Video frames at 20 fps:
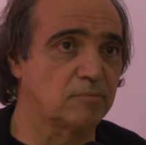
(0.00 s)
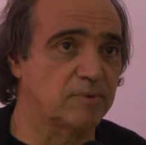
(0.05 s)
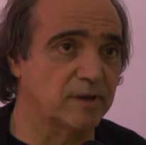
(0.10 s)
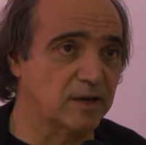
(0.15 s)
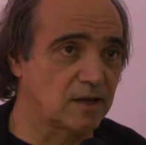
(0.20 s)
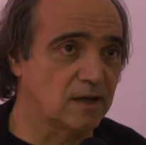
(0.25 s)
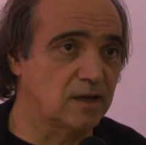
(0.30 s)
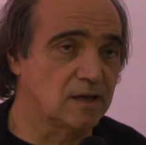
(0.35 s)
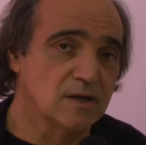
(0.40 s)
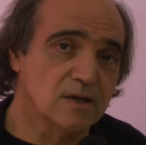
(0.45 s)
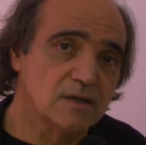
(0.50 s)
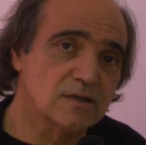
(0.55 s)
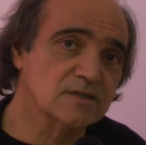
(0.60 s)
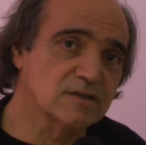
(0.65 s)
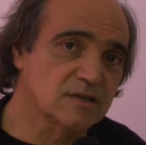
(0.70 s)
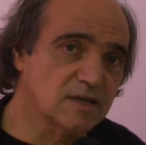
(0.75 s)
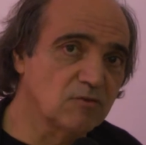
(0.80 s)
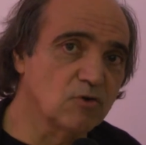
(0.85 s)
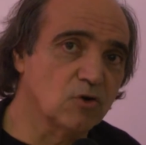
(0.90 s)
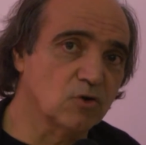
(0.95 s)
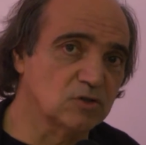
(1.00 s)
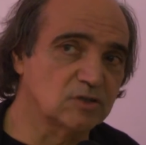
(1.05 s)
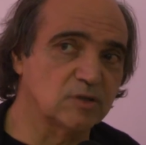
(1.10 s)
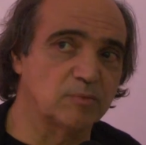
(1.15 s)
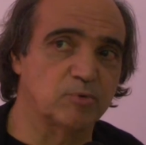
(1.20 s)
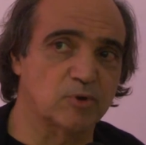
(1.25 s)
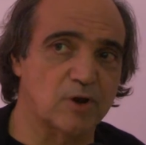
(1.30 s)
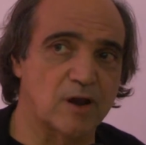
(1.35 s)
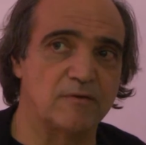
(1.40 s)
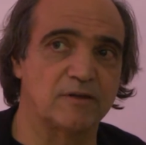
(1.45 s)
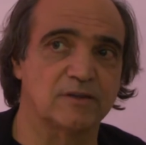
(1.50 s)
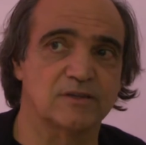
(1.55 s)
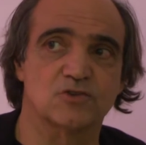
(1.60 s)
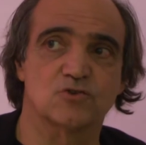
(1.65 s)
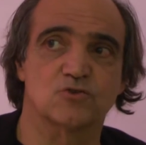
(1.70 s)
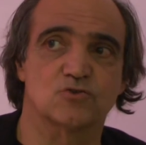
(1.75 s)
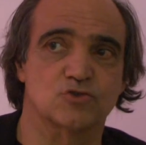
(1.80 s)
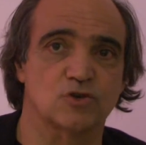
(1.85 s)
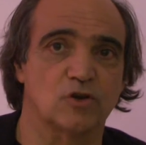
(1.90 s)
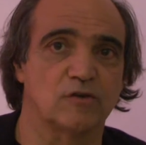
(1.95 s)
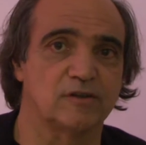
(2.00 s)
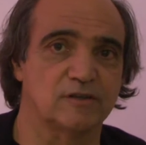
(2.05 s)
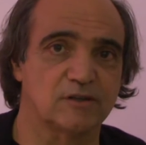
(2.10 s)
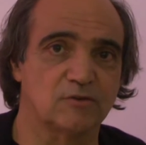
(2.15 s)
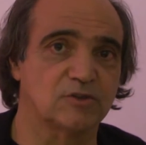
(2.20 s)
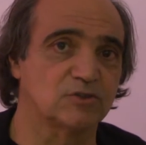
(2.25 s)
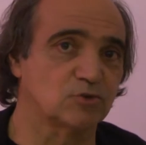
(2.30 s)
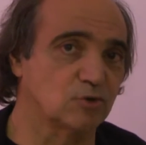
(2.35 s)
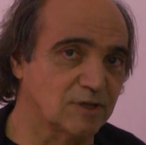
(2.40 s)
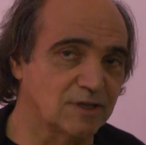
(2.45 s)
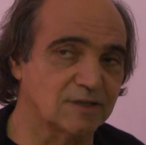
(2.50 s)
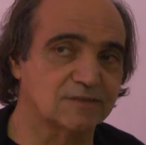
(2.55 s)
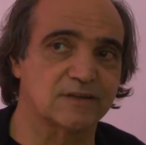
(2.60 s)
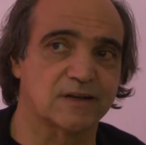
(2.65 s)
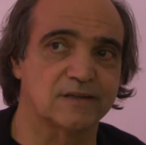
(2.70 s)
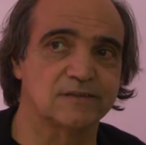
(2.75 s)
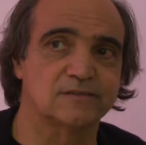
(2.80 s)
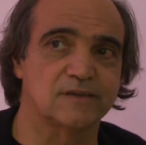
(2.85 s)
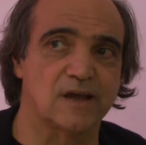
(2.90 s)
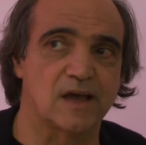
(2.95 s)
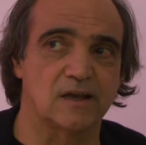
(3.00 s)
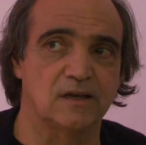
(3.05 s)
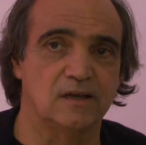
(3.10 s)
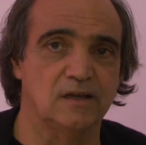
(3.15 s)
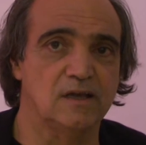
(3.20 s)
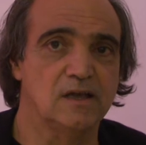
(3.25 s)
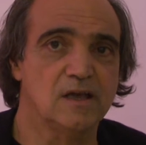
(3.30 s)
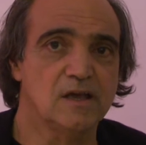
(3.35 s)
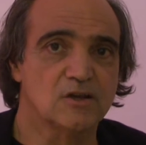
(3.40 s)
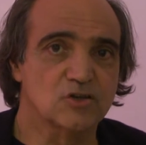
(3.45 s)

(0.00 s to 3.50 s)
perché scrivo contemporaneamente sul Sole 24 Ore da 30 anni,